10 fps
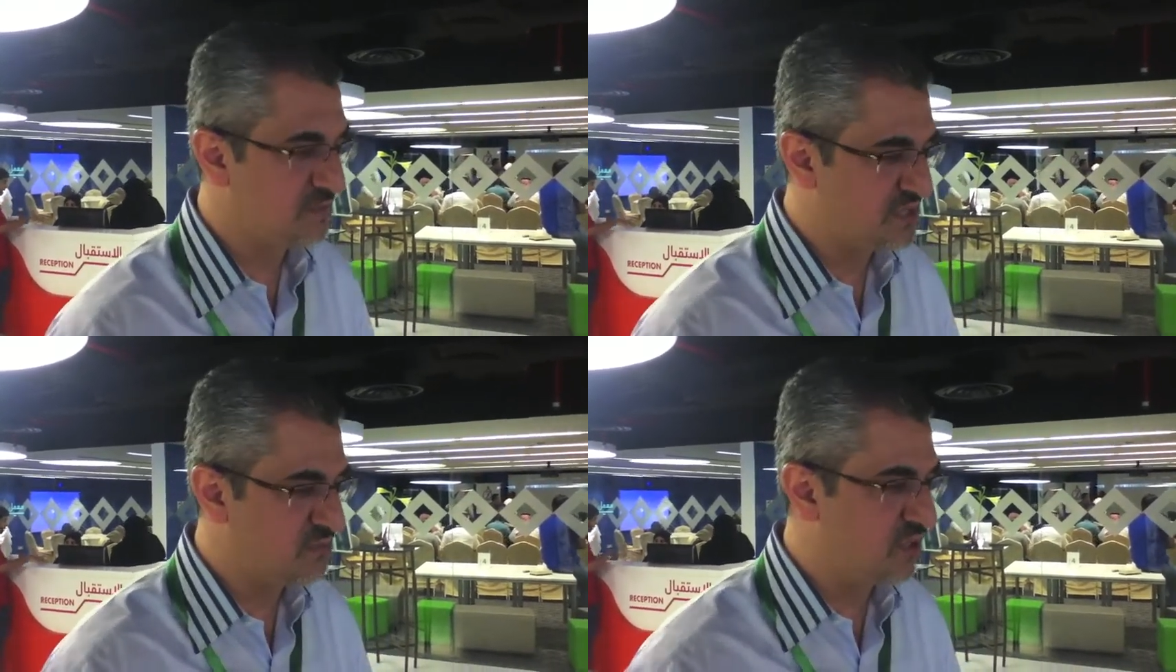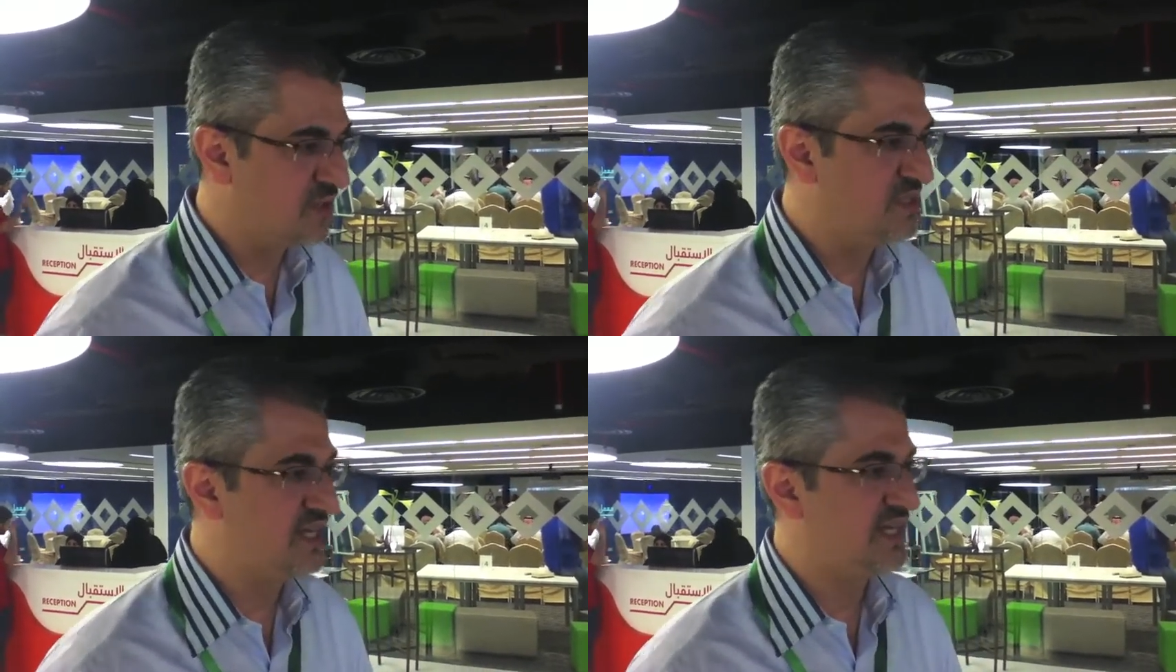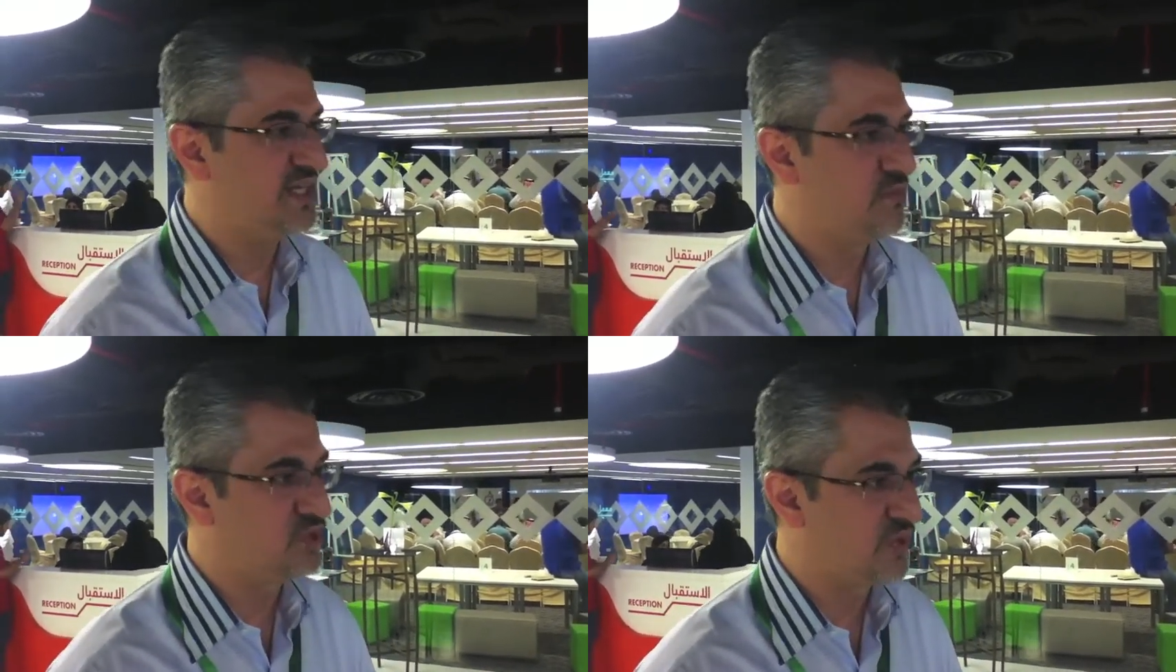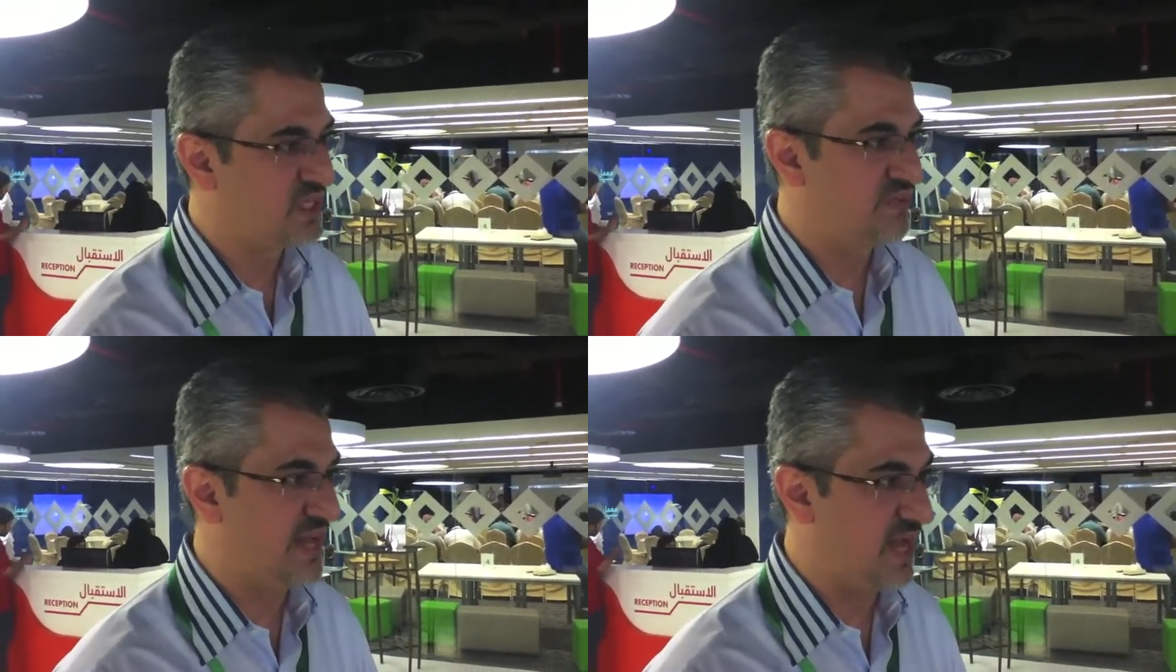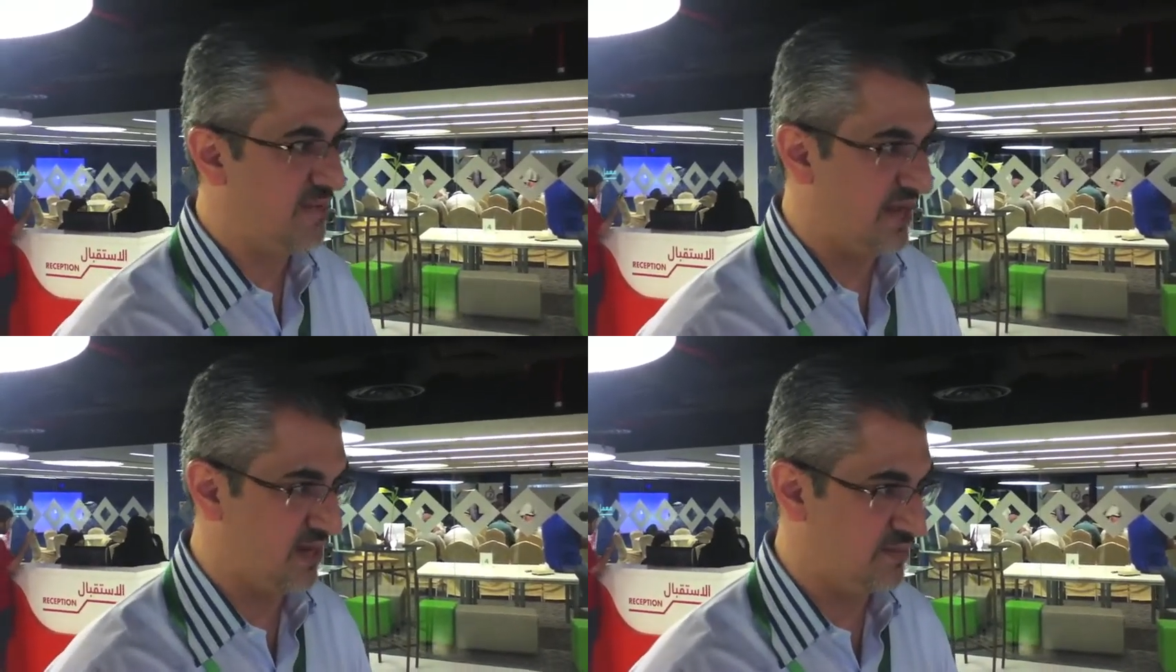معظم مشاريعنا المتواجده في العالم
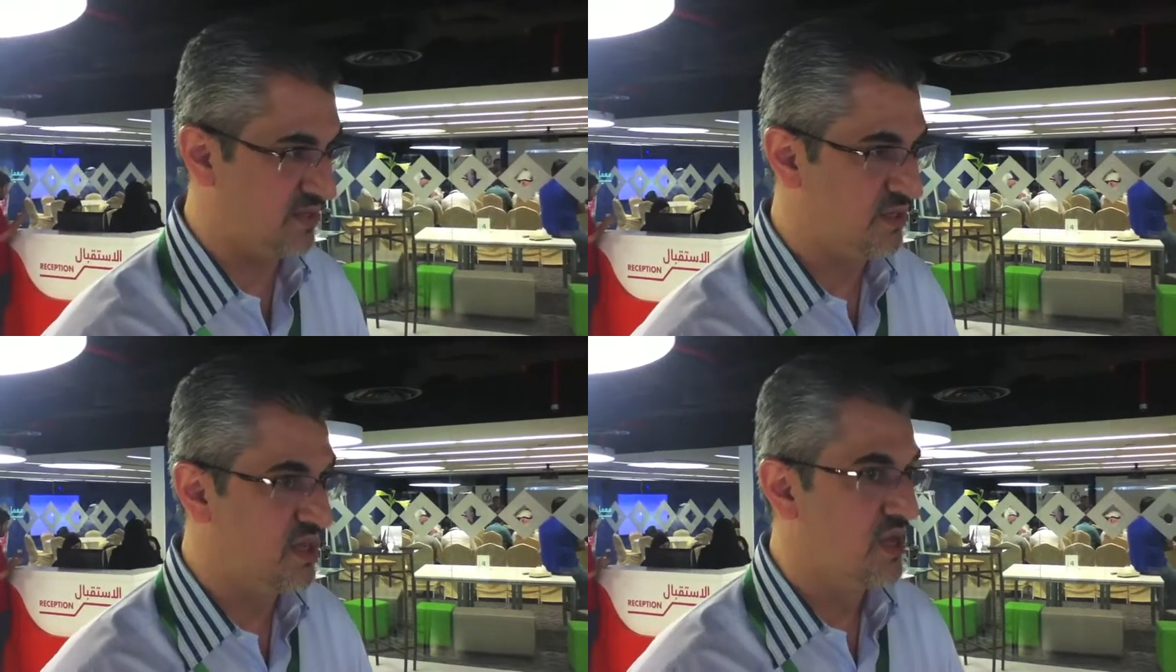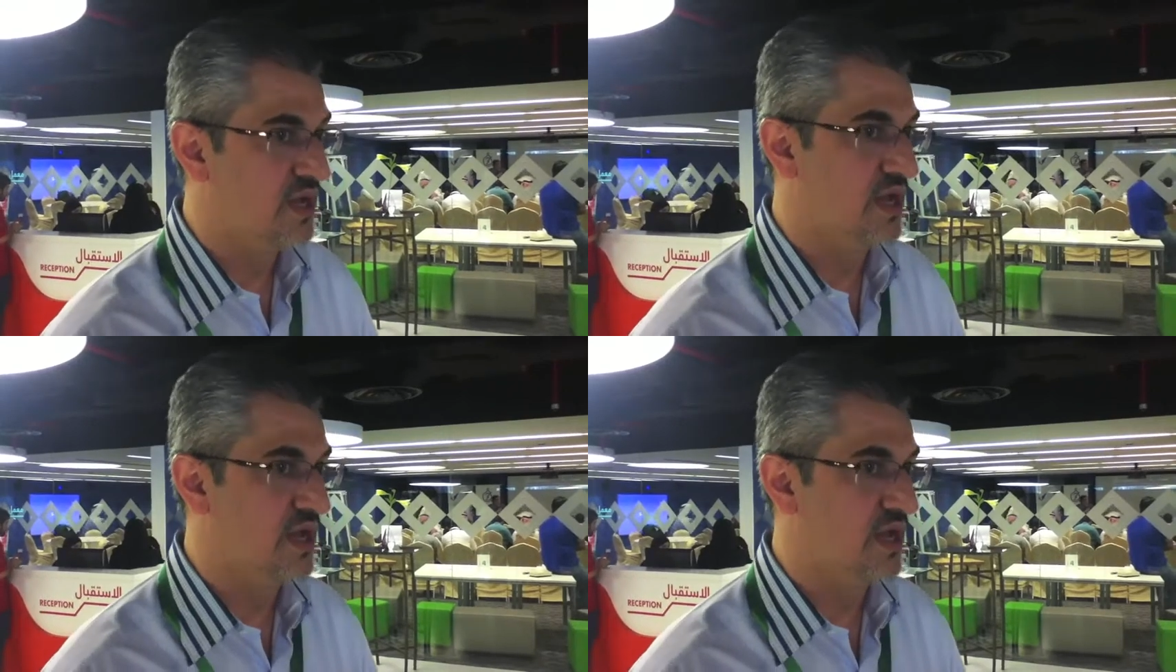العربي آه،